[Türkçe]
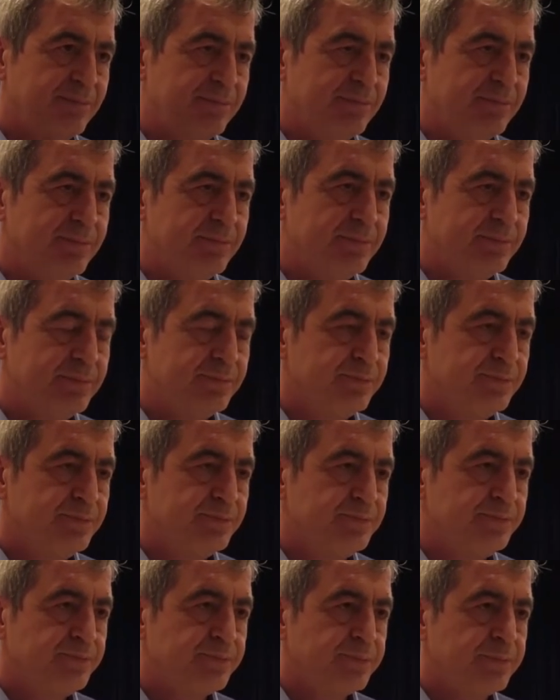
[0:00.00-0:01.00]
Memduh Bey
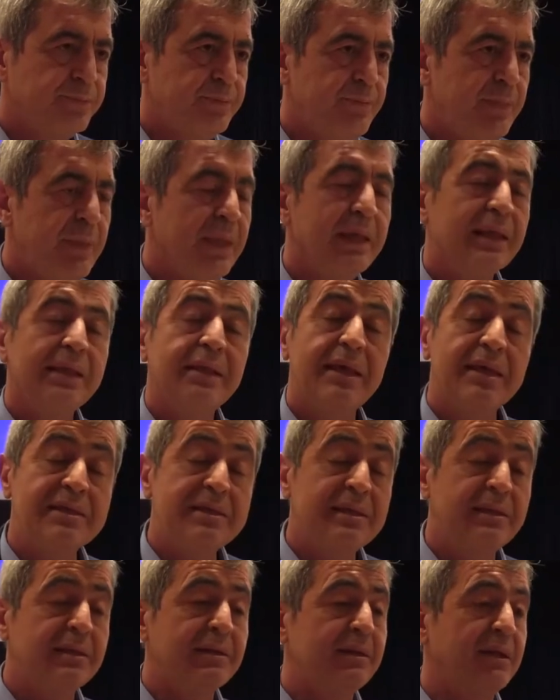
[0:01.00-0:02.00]
olsaydı değişir miydi? Tabii?
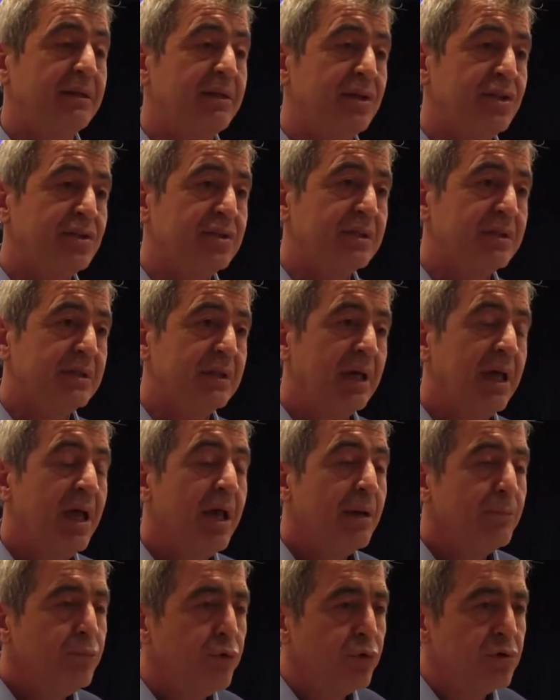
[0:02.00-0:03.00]
Kesinlikle değişirdi.
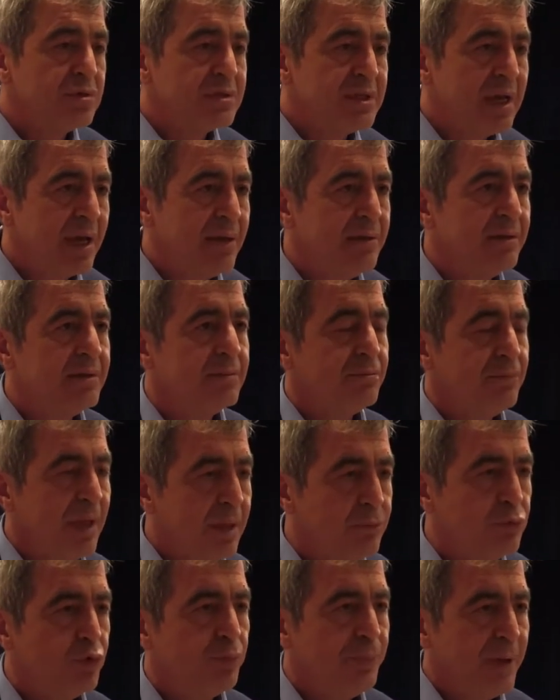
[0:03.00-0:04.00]
Bugün Sayın
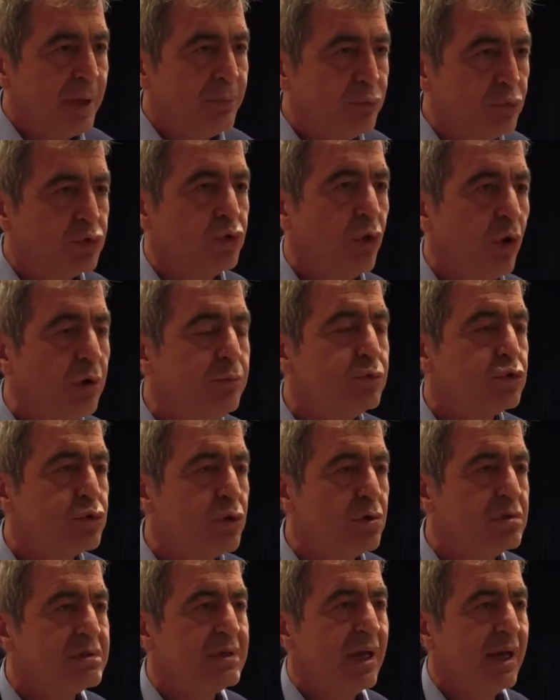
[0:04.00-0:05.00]
Memduh Bey burada olmuş
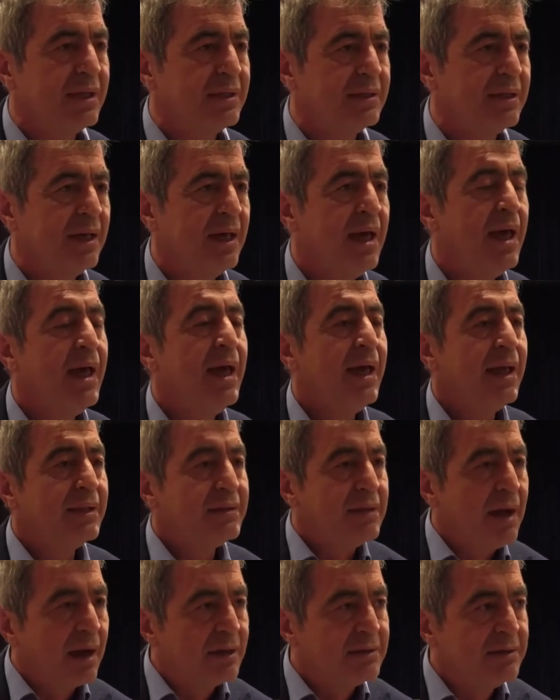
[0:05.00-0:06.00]
olsaydı
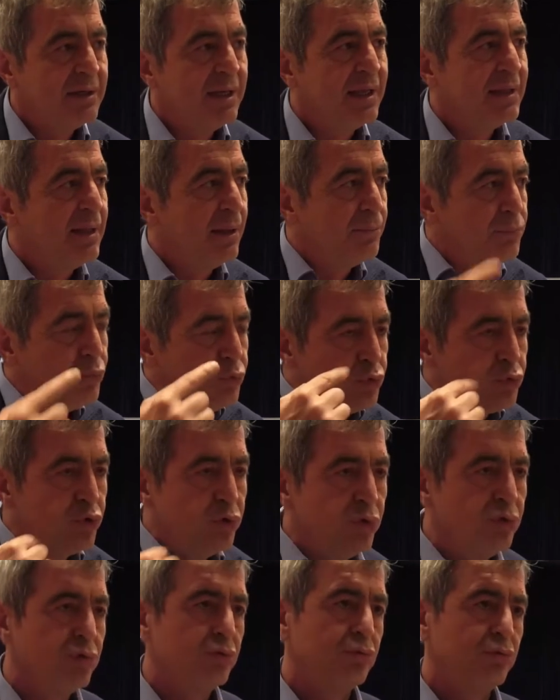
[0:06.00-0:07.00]
takdir eden
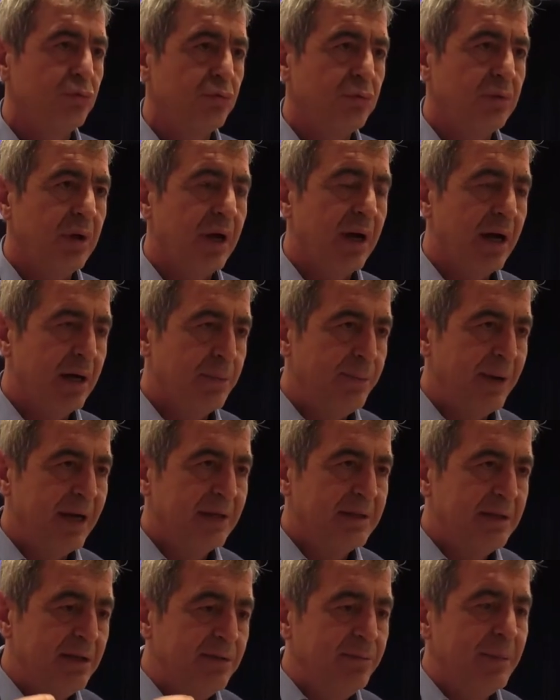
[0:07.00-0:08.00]
bütün AK
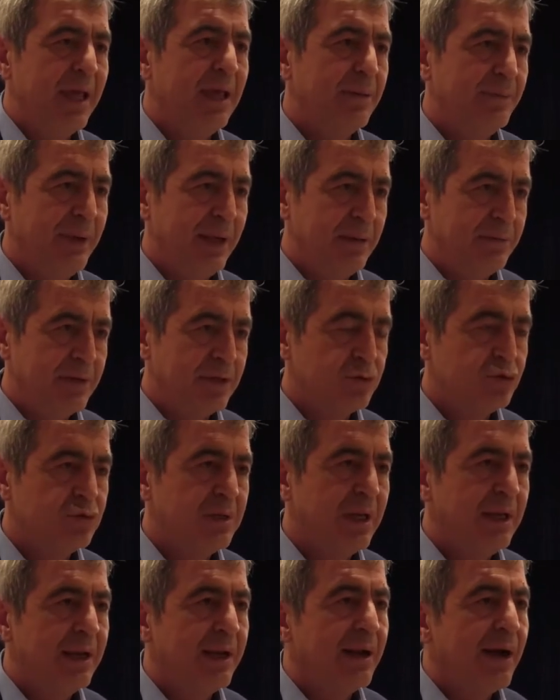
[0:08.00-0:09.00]
Partili MHP'li
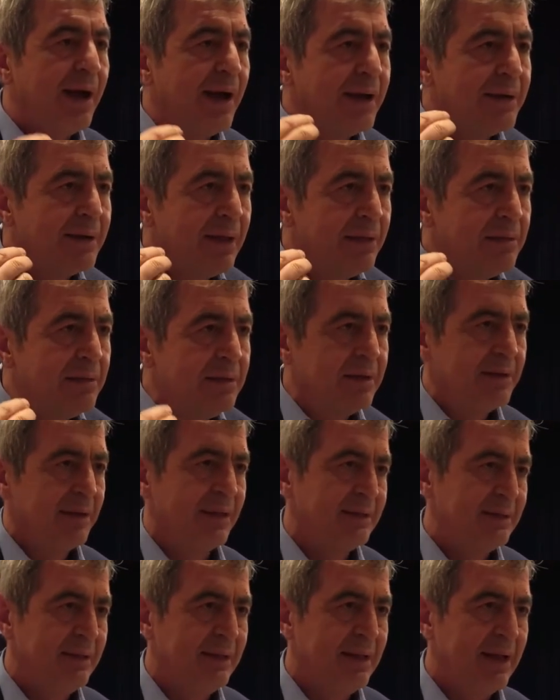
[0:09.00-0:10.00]
meclis
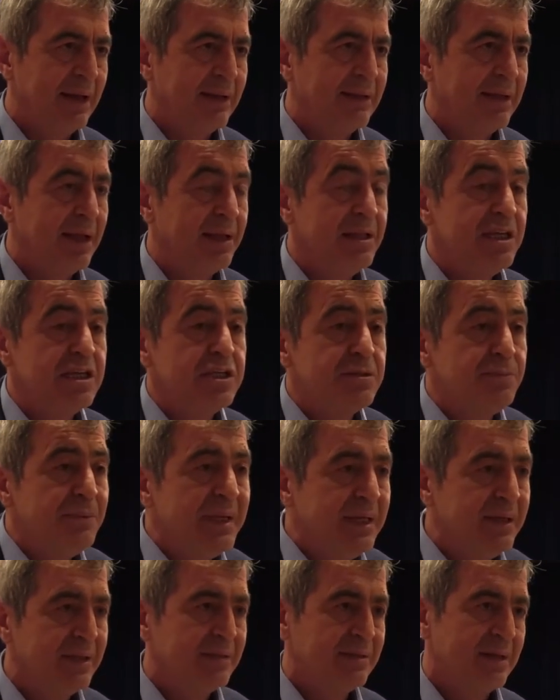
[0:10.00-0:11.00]
hayranlıkla dinlerken
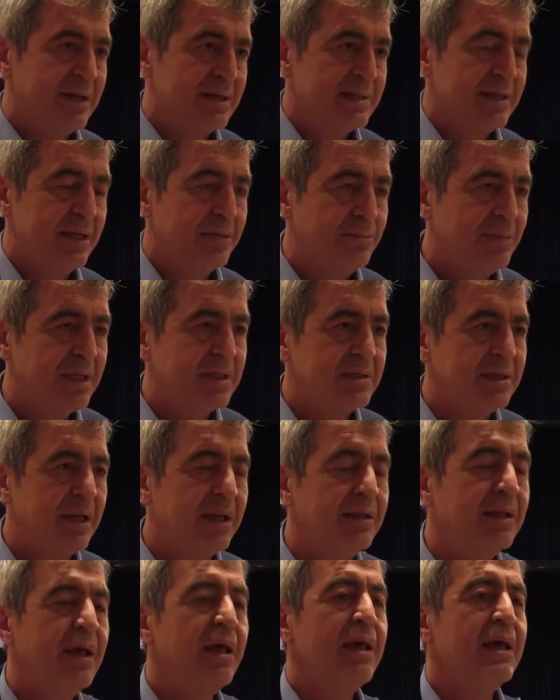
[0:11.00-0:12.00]
hiçbir itiraz
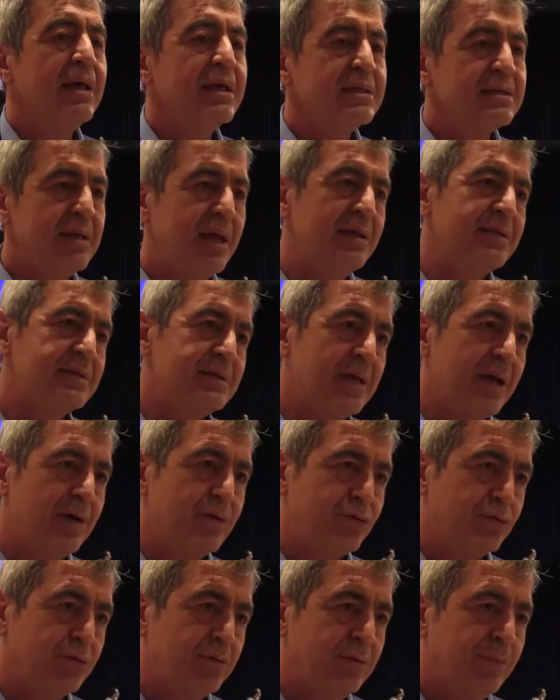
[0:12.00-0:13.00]
etmezken Sayın
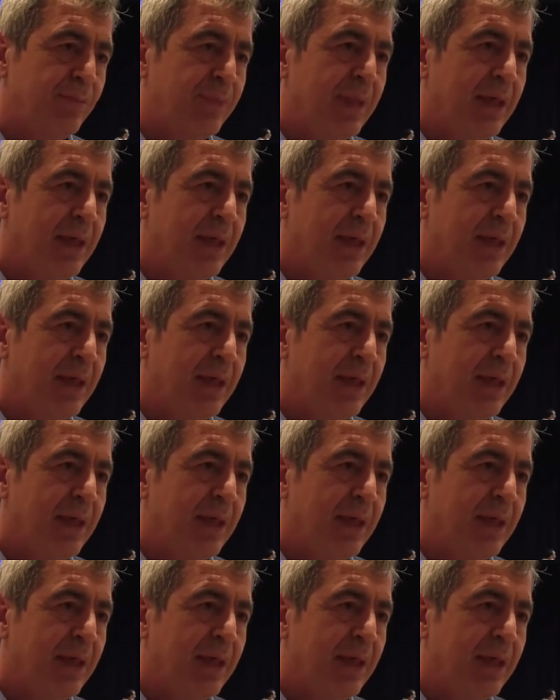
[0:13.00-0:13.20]
Savruk'un